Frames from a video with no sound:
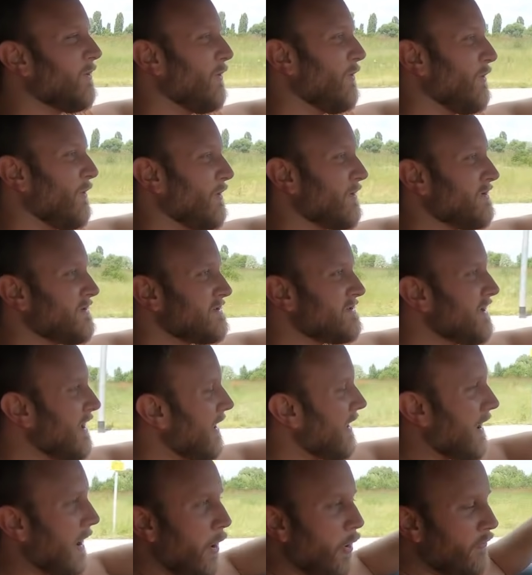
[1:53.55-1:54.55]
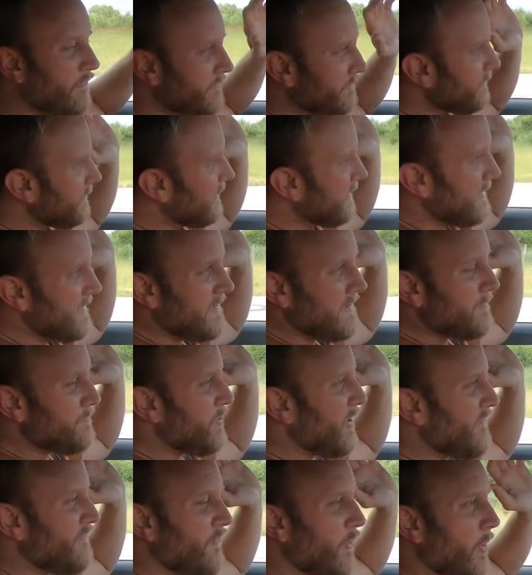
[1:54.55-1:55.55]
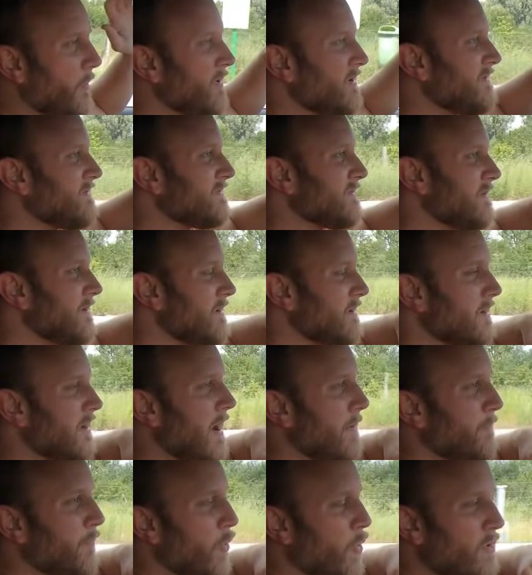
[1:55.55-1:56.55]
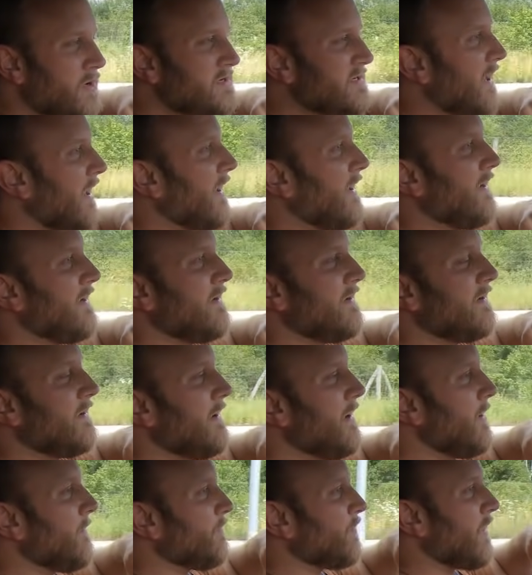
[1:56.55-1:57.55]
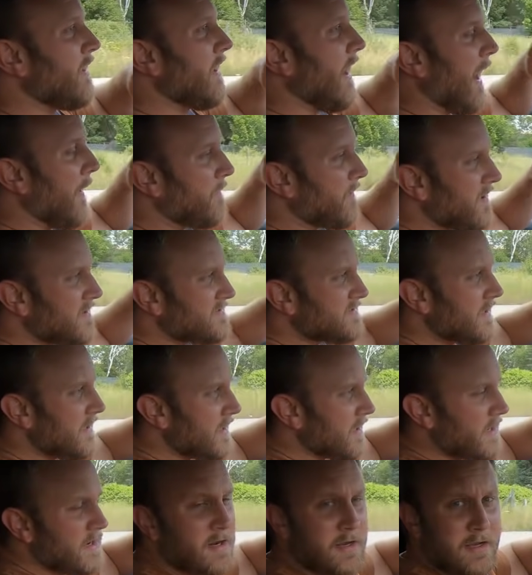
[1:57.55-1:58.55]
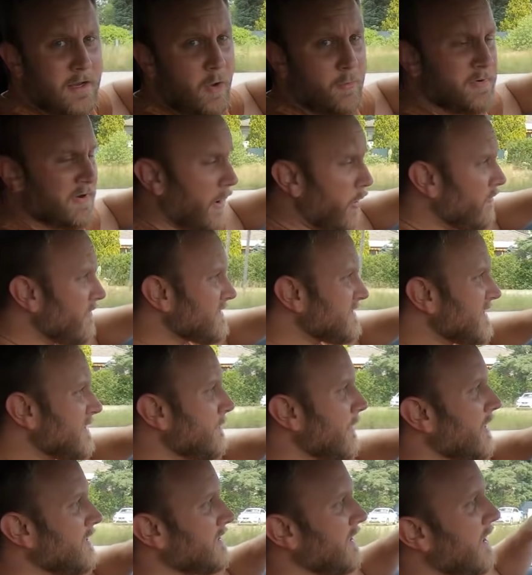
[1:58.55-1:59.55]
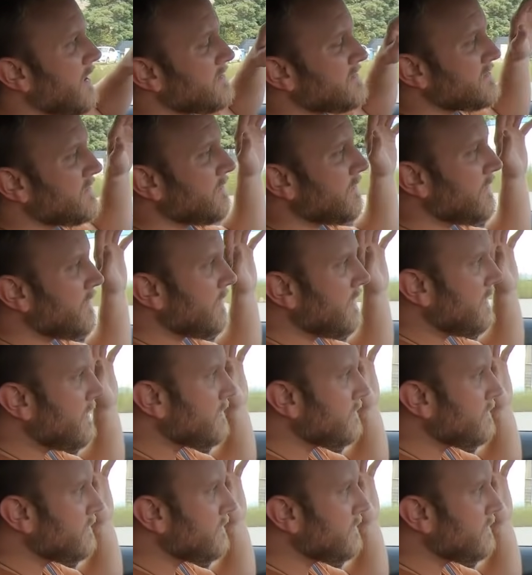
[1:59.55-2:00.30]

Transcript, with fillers: Und ja, Haufen Performance äh, Carbon-Teile, Abgasanlage hat glaube ich auch was gemacht. Er hat äh,